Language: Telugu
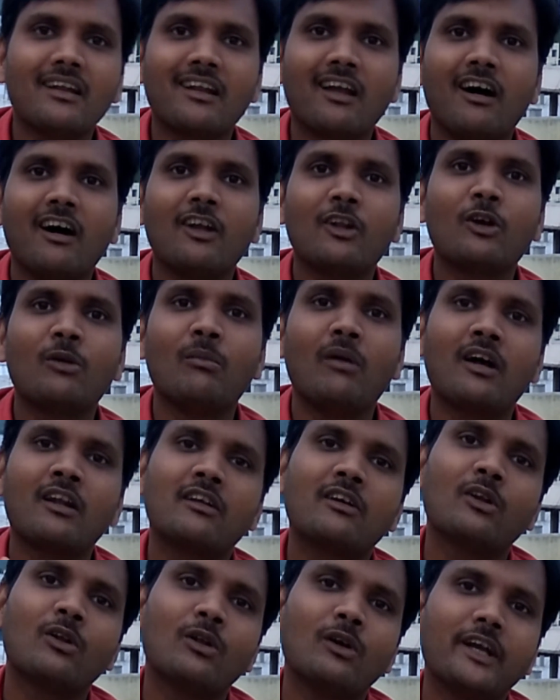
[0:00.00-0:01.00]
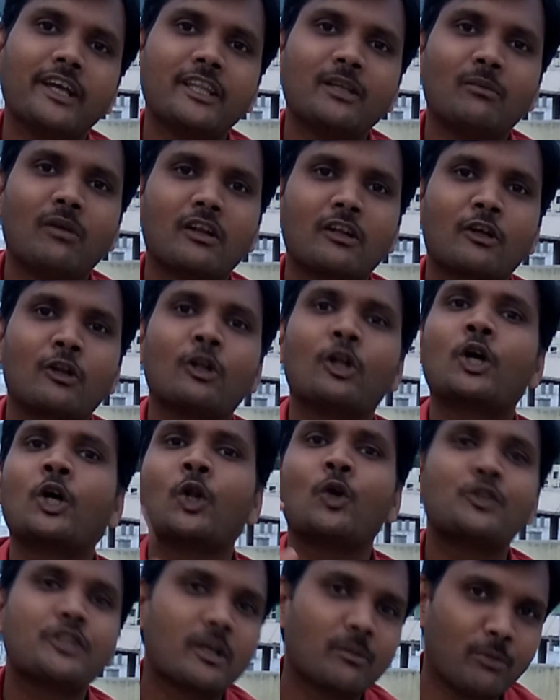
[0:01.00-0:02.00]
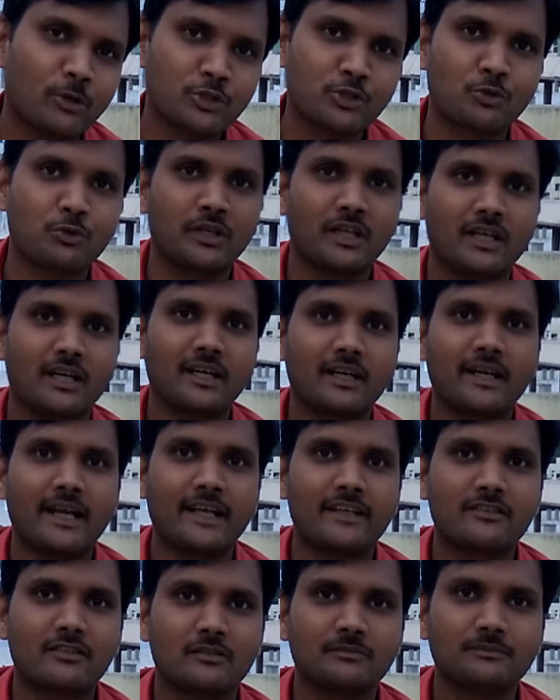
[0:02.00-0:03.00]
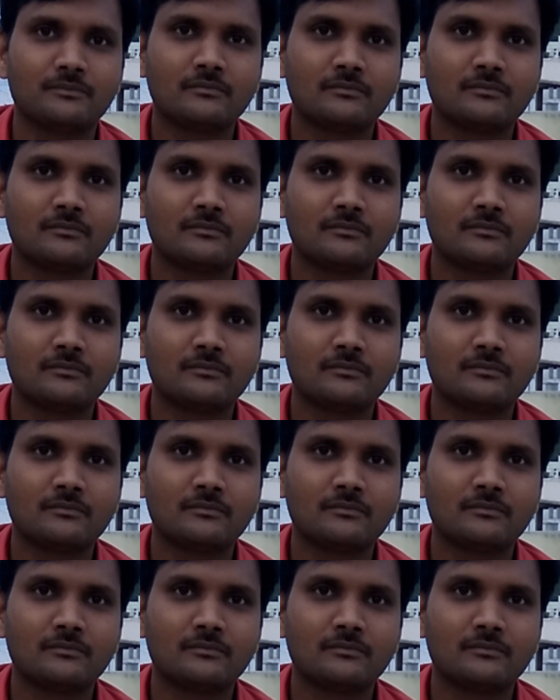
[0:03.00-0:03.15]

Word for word: నాలుగు మార్కుల్లో ఐదు మార్కుల్లో క్లోజ్ అయిపోవచ్చు కూడా ర్యాంక్స్